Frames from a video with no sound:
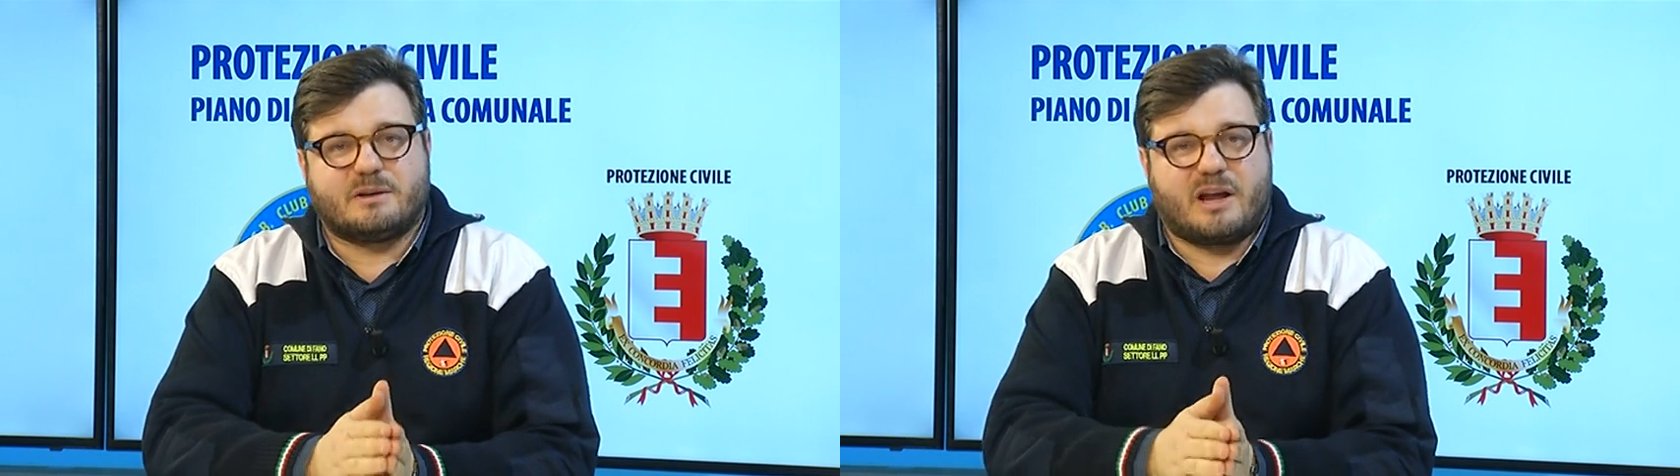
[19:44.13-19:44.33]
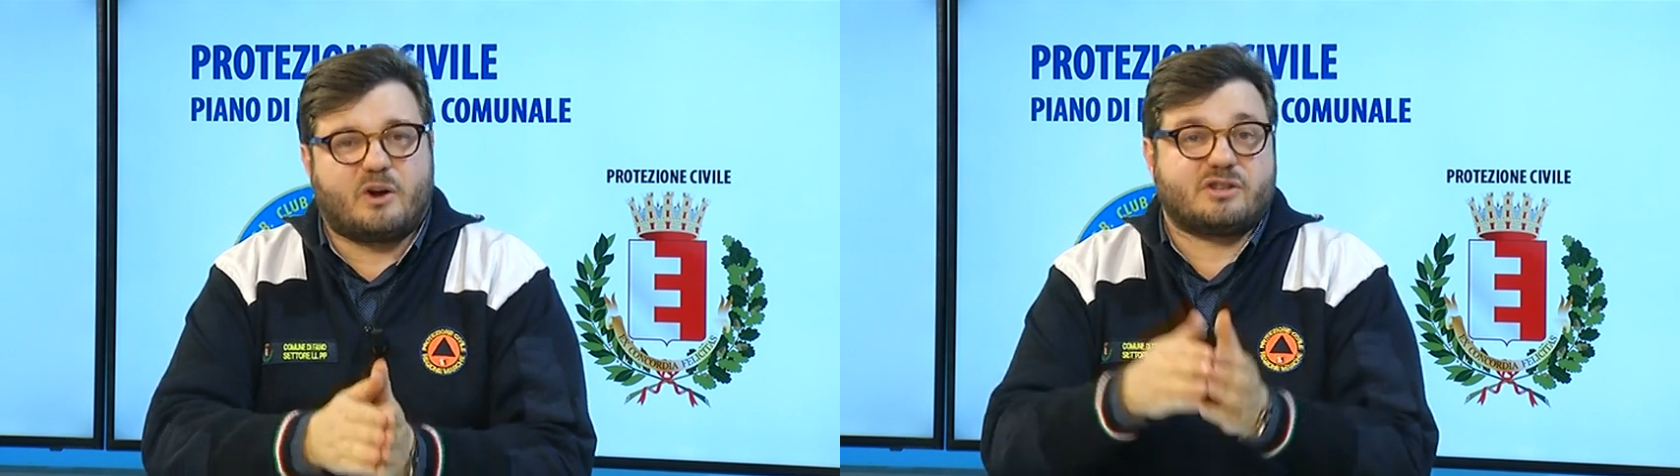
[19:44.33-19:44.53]

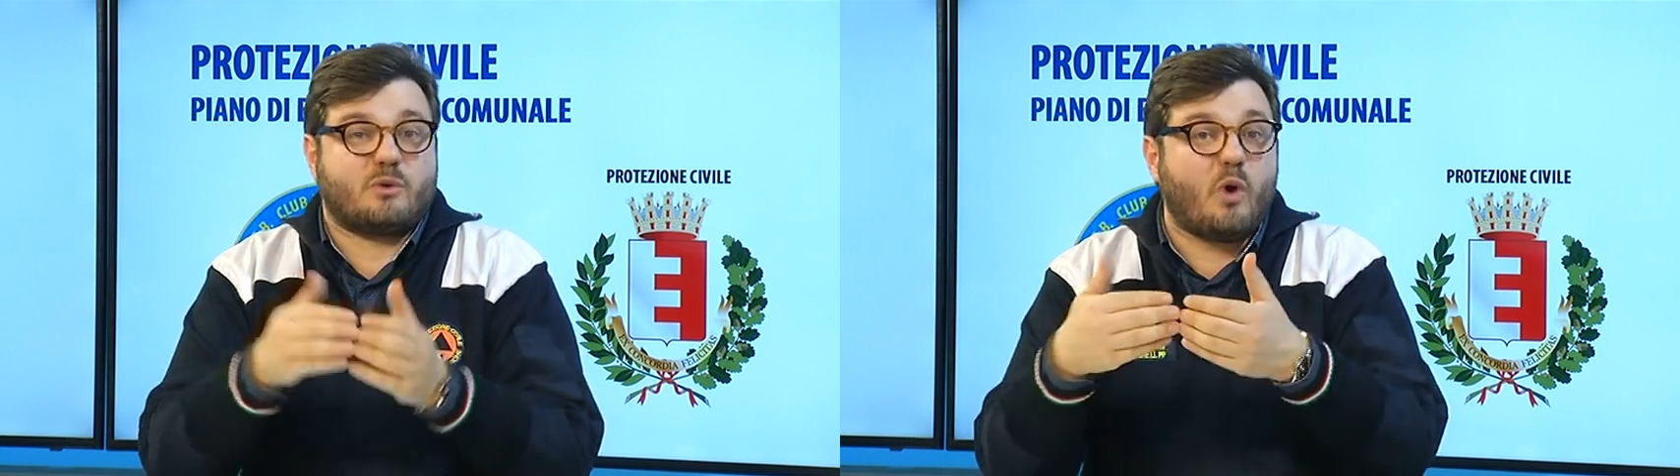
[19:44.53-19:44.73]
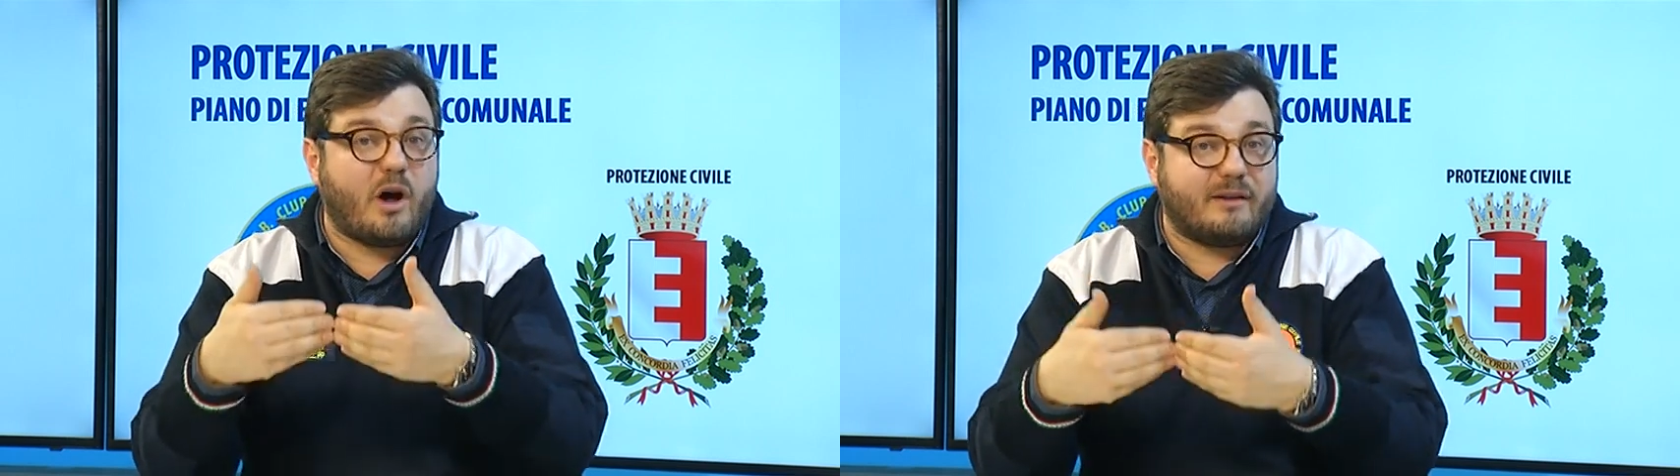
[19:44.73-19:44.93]
una cosa
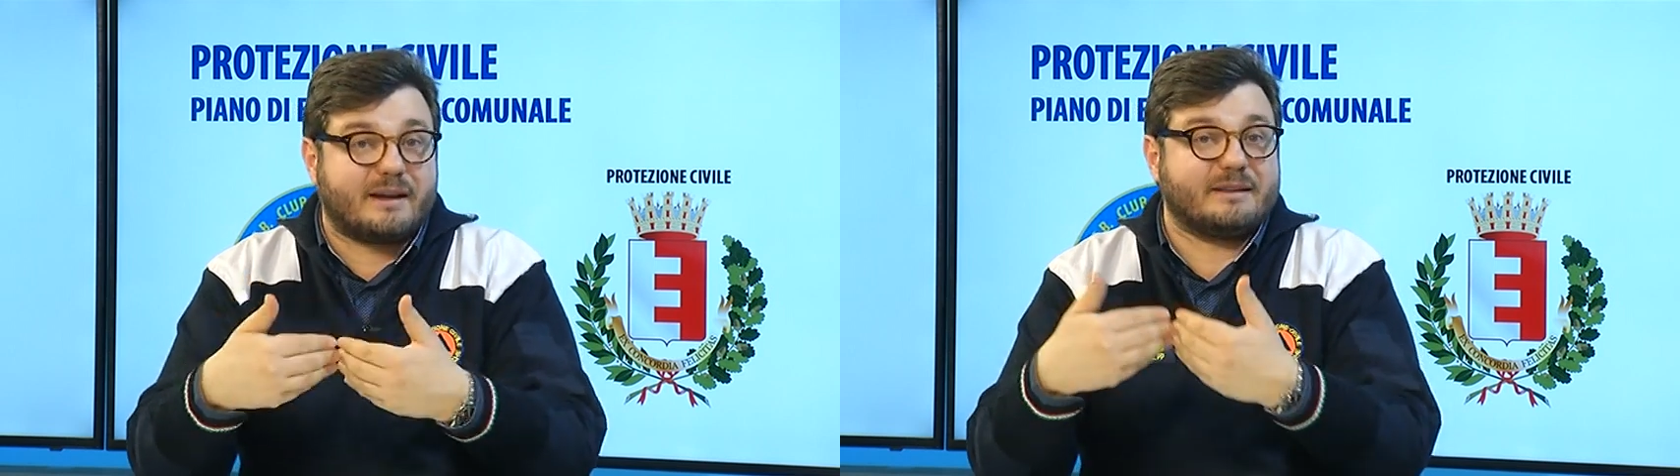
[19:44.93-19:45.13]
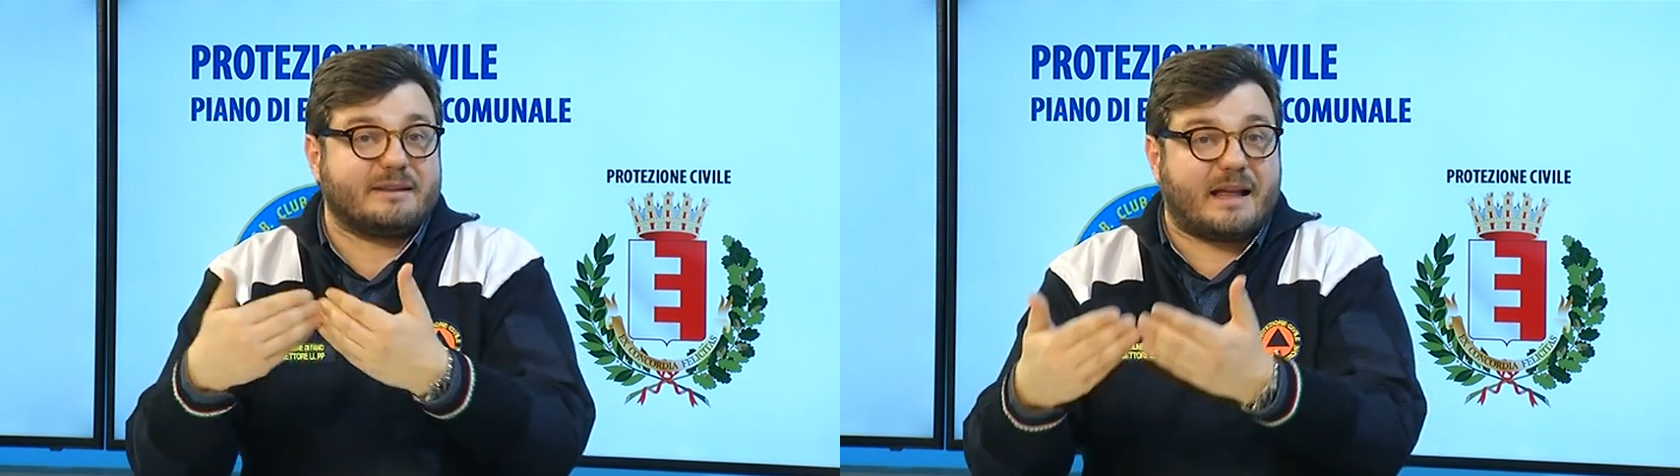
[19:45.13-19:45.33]
nuova
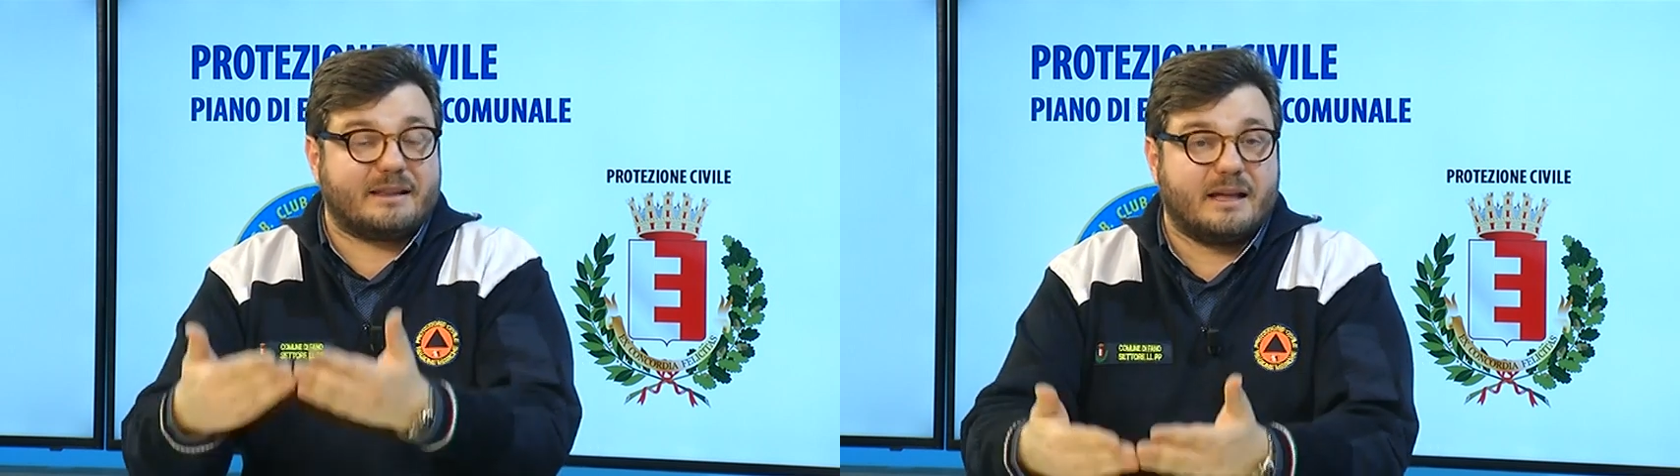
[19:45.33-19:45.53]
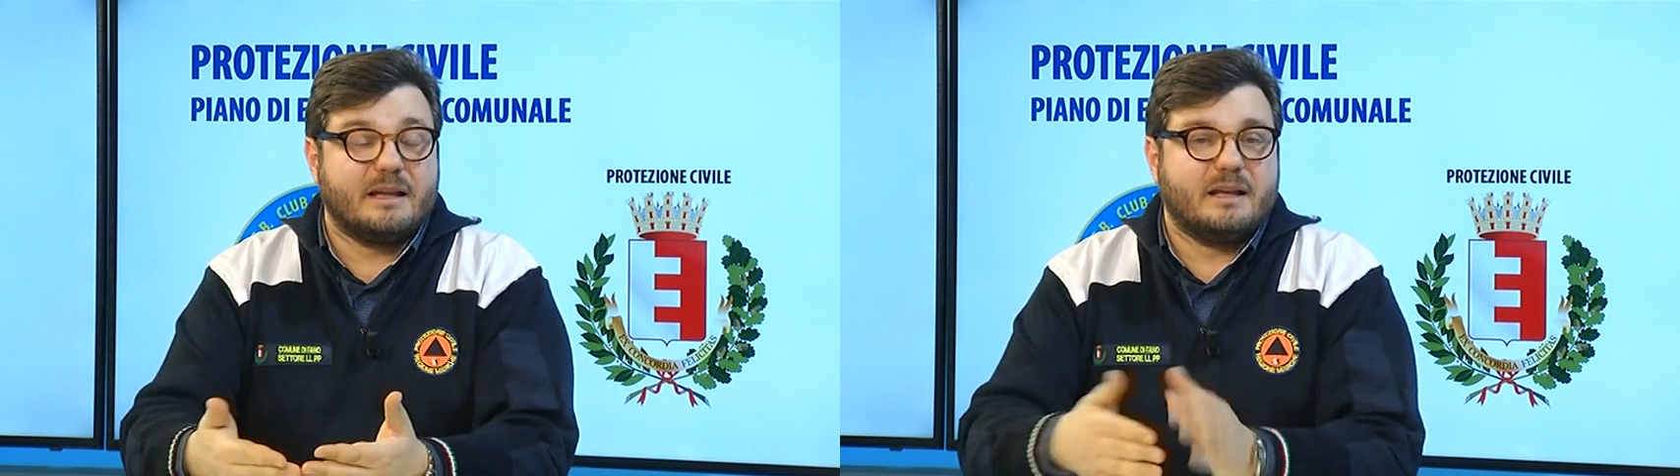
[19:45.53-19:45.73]
che è
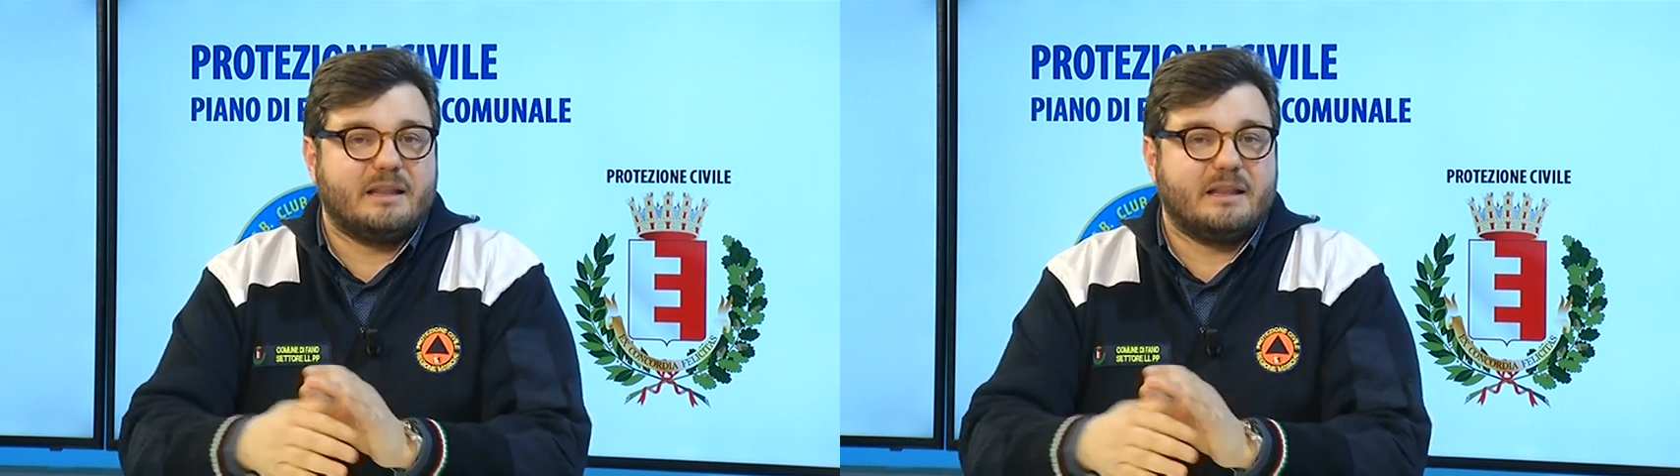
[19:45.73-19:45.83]
entrata